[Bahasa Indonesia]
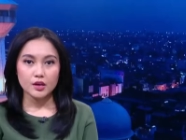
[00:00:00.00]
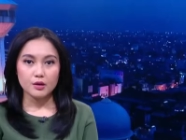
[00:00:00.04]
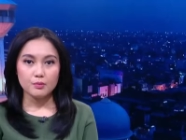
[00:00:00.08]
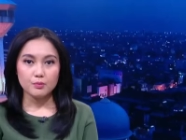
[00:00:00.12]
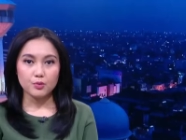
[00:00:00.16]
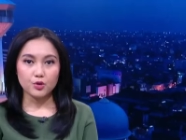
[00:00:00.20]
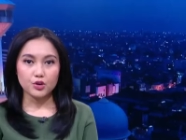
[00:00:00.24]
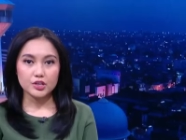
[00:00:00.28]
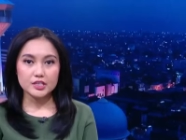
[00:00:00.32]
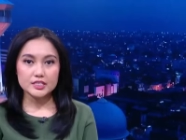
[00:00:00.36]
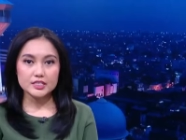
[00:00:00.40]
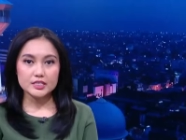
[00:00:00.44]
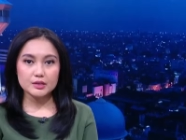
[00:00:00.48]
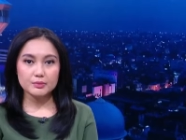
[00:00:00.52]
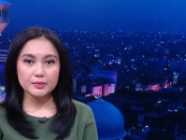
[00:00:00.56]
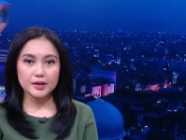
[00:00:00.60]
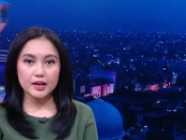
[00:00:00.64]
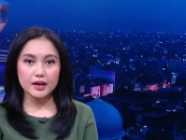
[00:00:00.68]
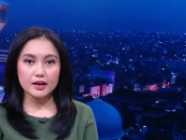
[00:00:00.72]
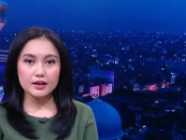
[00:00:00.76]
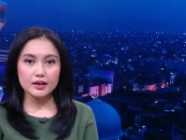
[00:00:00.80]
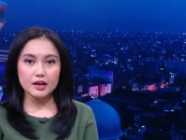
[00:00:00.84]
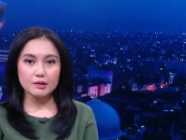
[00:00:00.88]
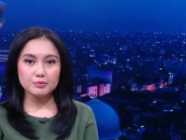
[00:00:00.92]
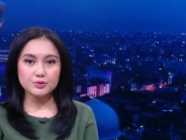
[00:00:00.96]
Polisi
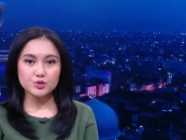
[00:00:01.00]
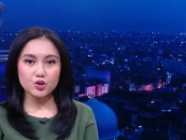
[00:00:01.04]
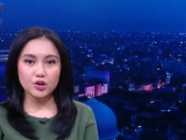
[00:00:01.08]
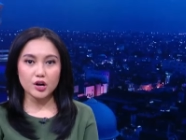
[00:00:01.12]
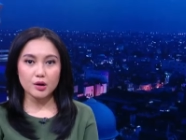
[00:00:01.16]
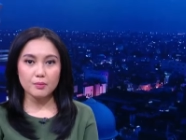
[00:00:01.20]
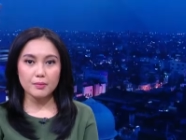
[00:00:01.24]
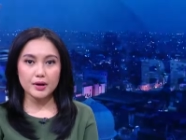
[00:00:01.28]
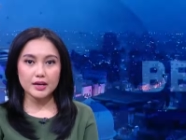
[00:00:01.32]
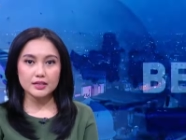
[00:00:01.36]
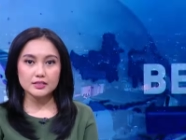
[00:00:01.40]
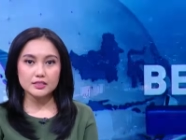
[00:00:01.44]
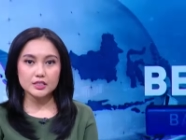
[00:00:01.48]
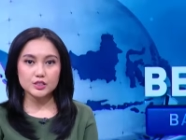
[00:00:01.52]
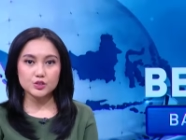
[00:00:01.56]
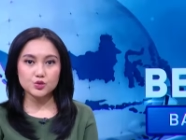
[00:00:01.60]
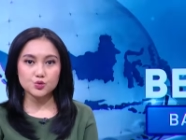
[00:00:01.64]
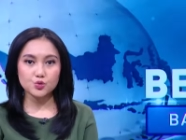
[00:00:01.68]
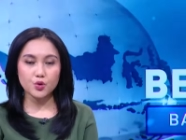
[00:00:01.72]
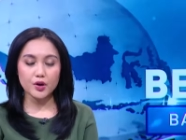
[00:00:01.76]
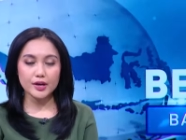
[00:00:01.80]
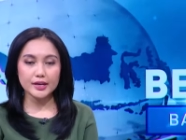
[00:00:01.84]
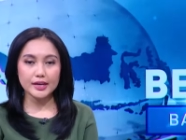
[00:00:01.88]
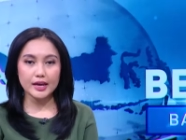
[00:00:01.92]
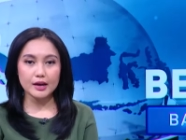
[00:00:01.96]
menangkap seorang
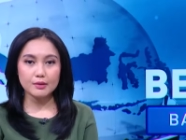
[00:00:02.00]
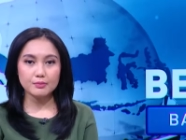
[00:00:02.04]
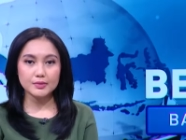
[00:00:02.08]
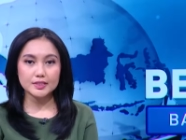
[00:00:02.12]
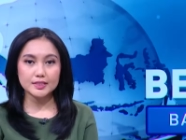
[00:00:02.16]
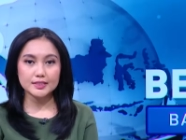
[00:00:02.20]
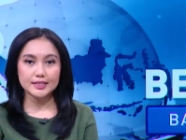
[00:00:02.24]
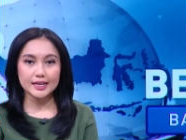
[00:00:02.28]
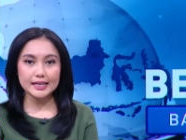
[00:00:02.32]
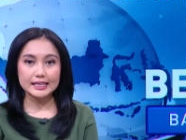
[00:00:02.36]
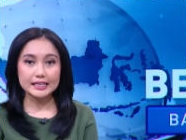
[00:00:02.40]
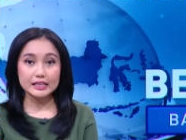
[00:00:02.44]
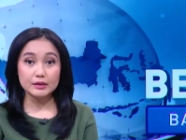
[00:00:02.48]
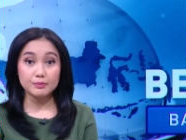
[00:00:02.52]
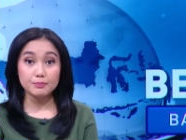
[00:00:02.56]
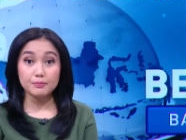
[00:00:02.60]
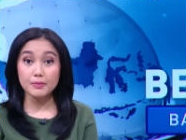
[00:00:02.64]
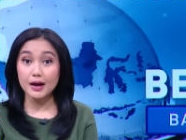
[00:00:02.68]
mahasiswa yang menjadi